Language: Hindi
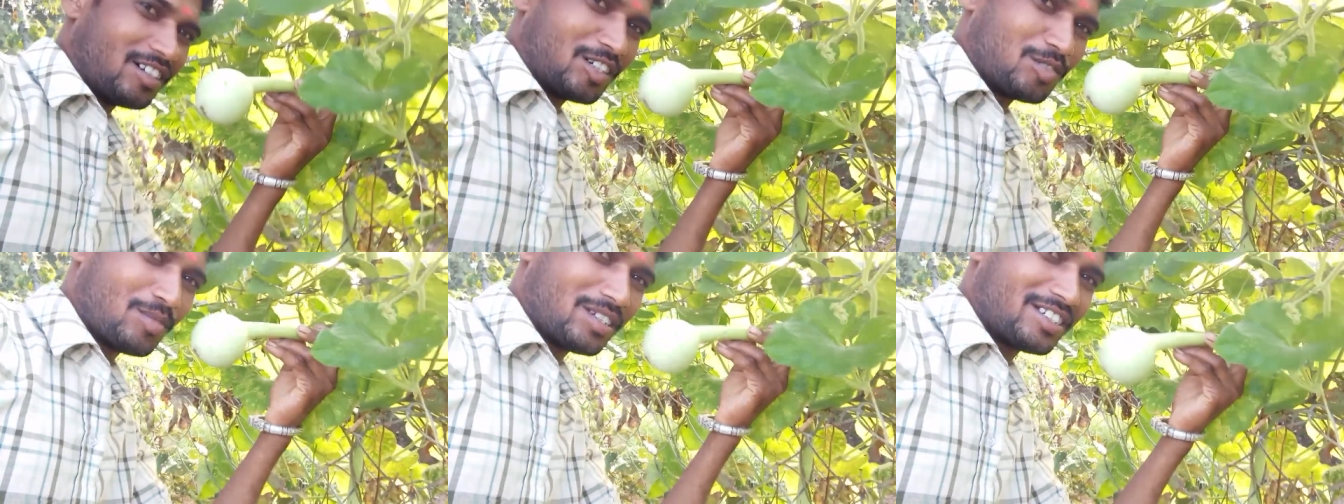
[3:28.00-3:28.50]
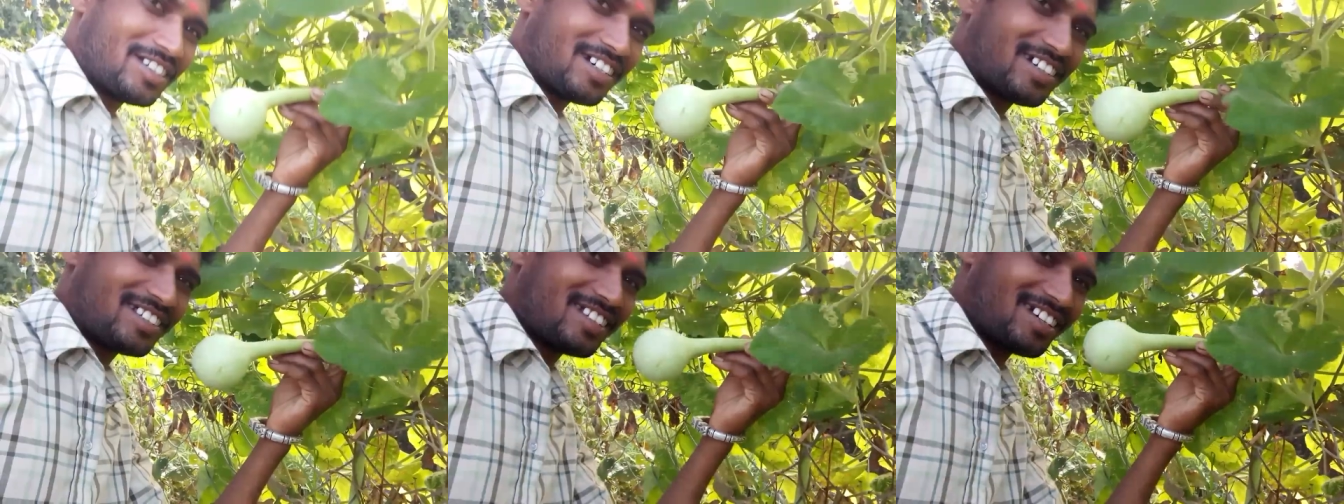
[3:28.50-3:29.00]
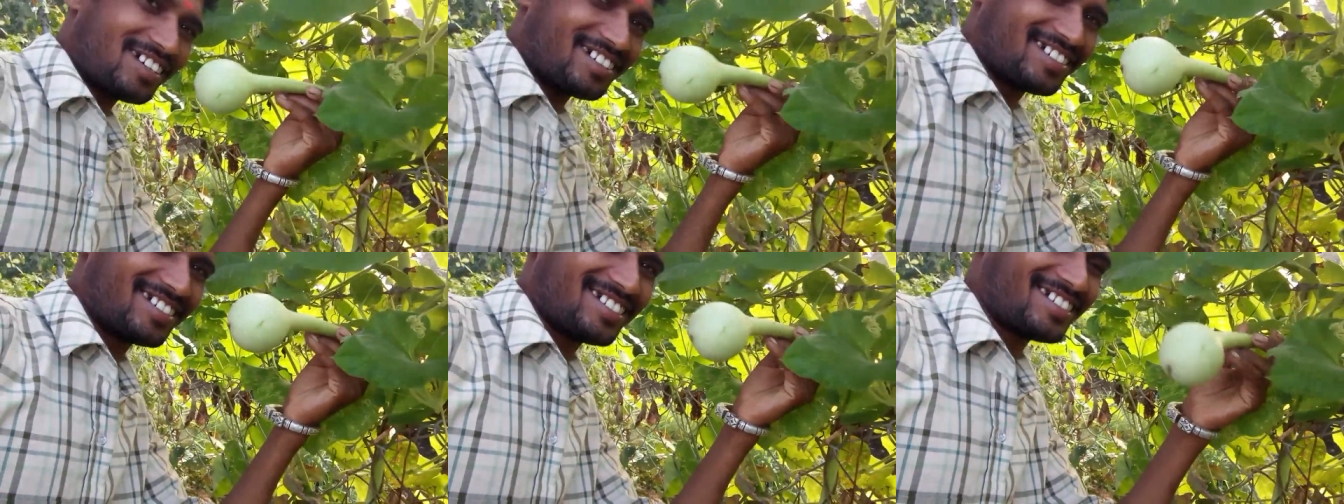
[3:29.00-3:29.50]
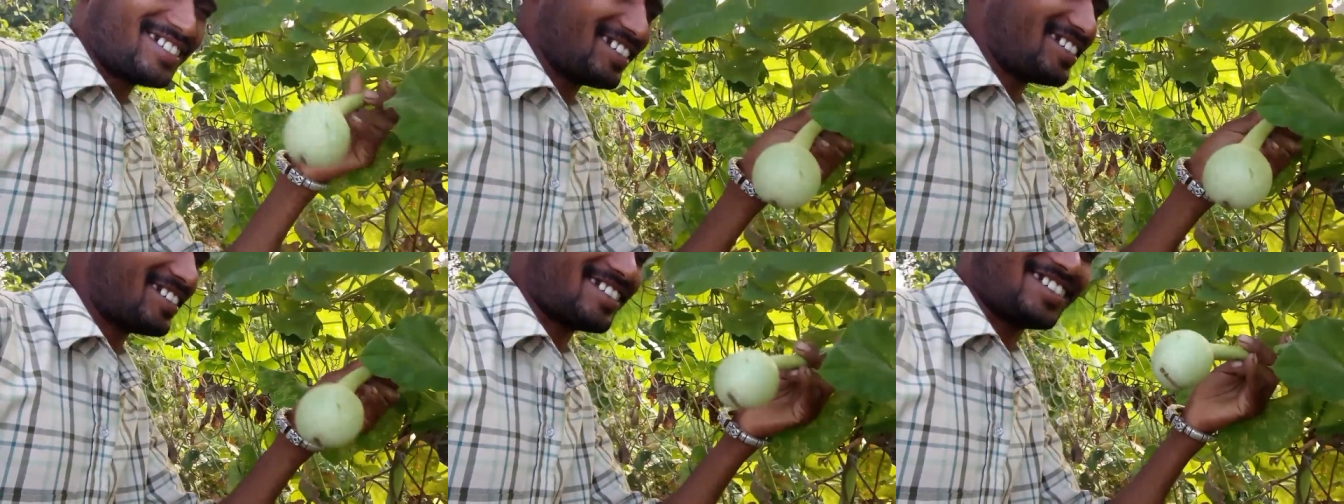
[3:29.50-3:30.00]
हनुमान जी का गद्दा
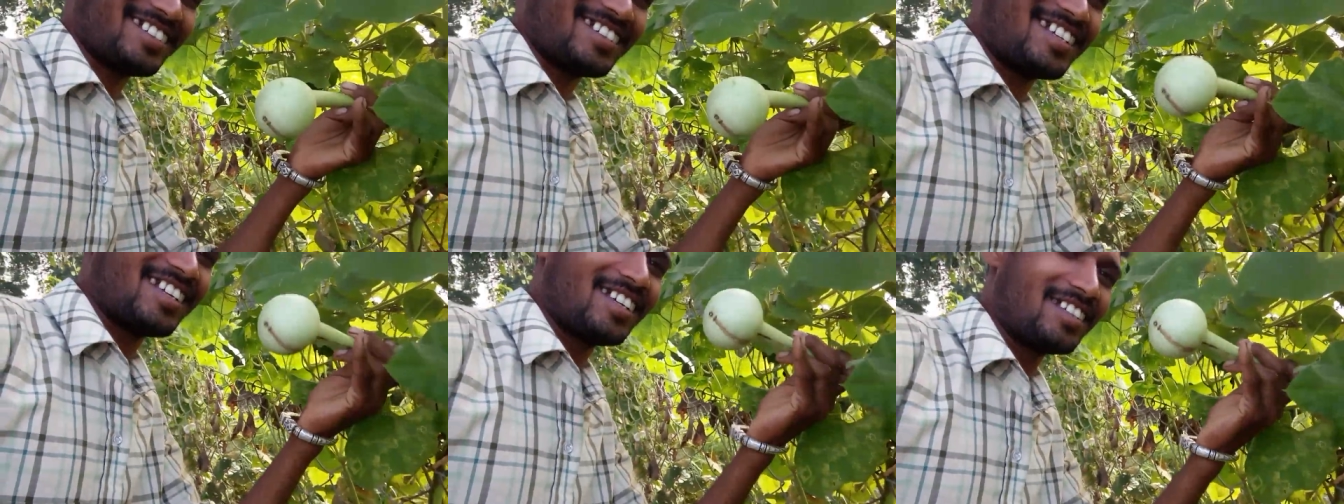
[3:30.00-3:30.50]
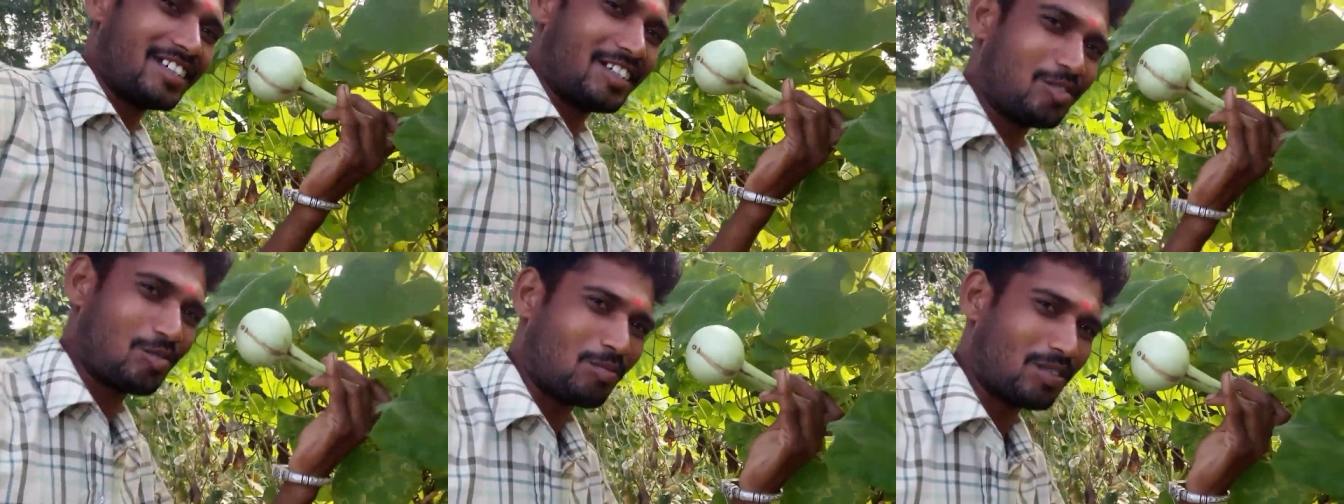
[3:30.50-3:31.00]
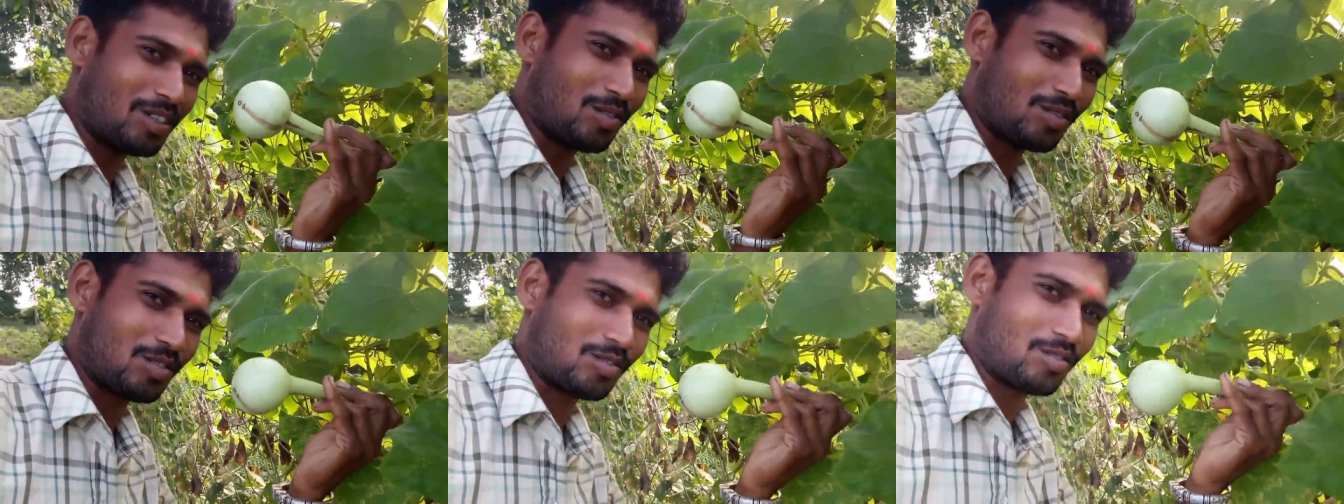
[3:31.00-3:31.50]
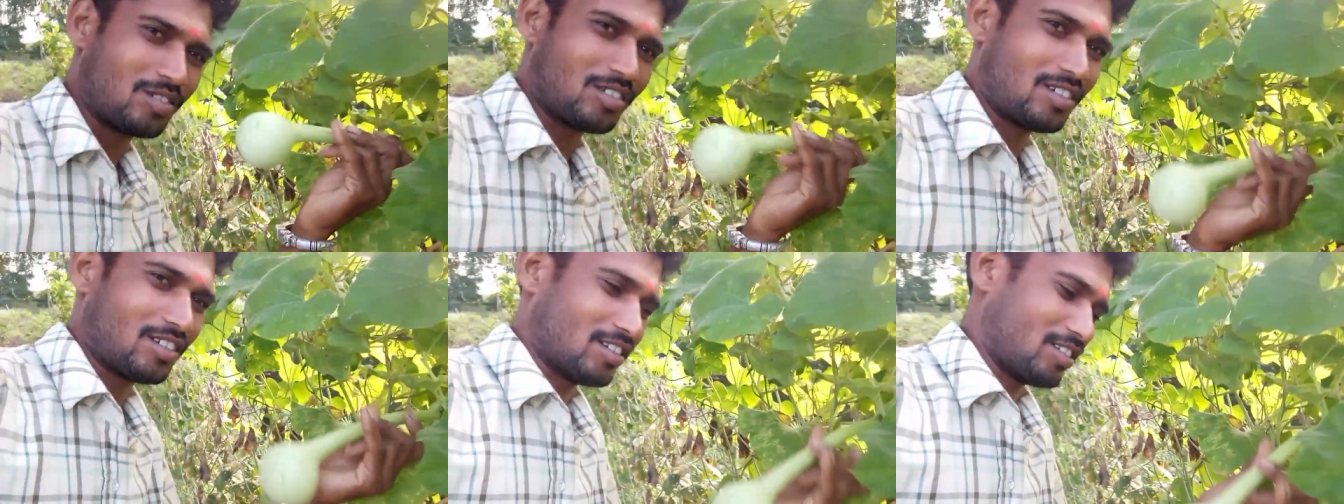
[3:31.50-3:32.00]
नहीं यह है तुमड़ी दोस्तों
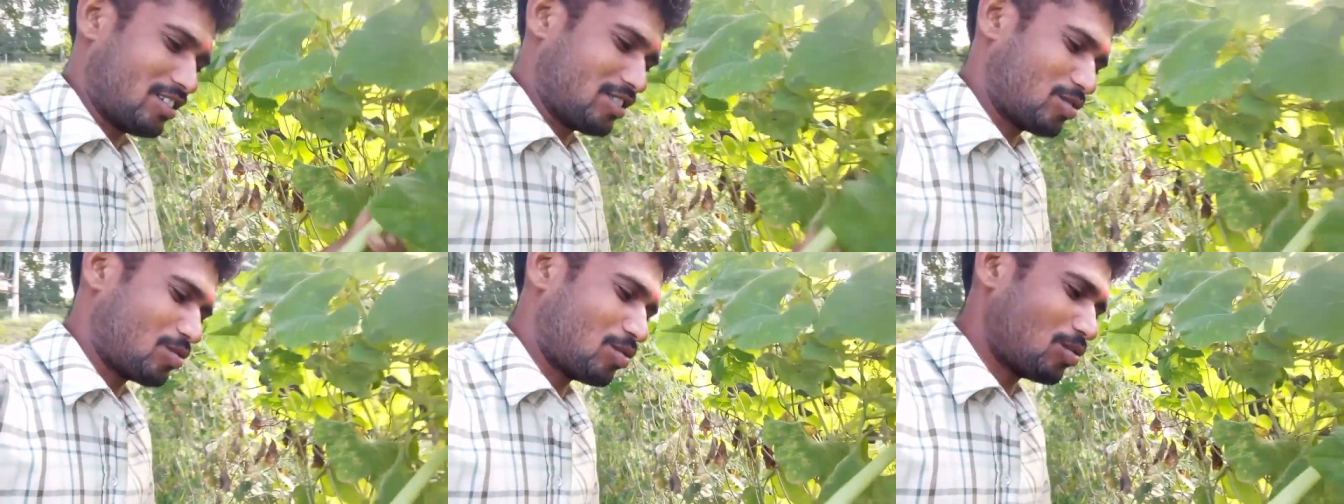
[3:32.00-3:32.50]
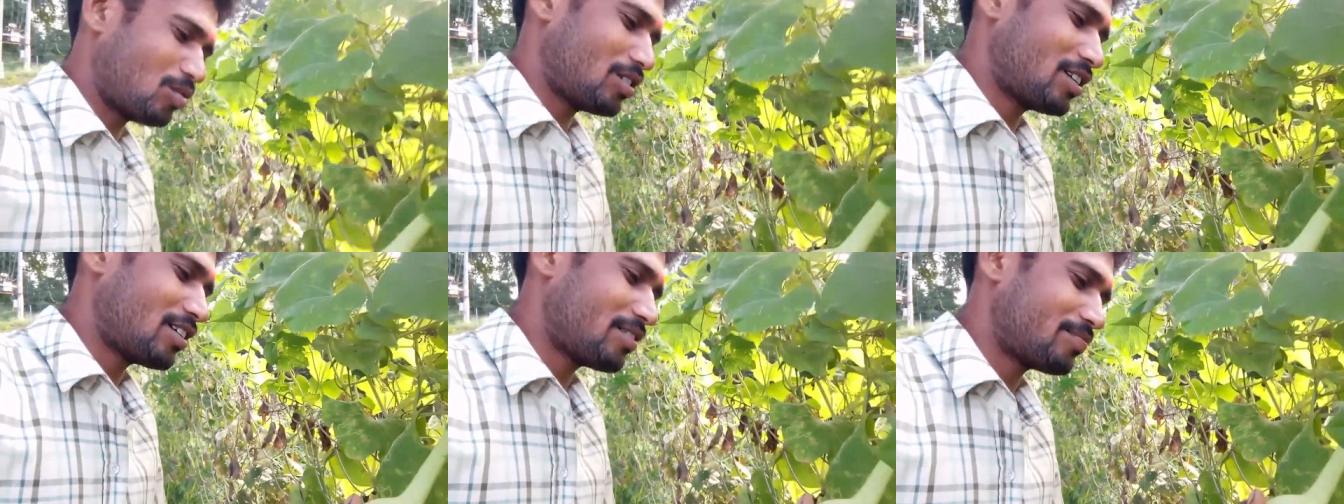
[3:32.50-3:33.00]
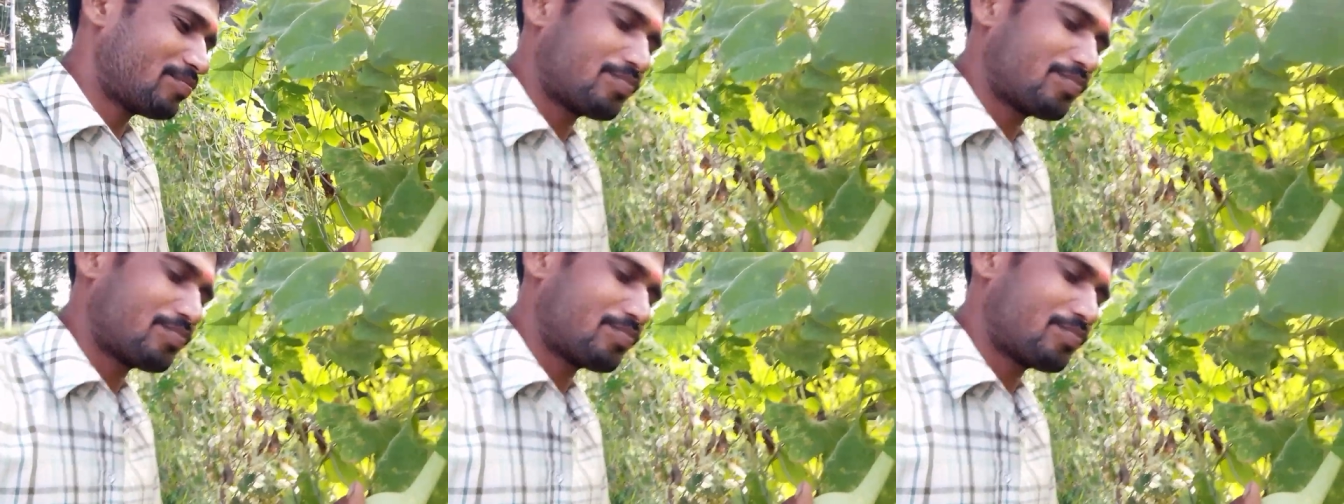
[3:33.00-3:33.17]
इसको है ना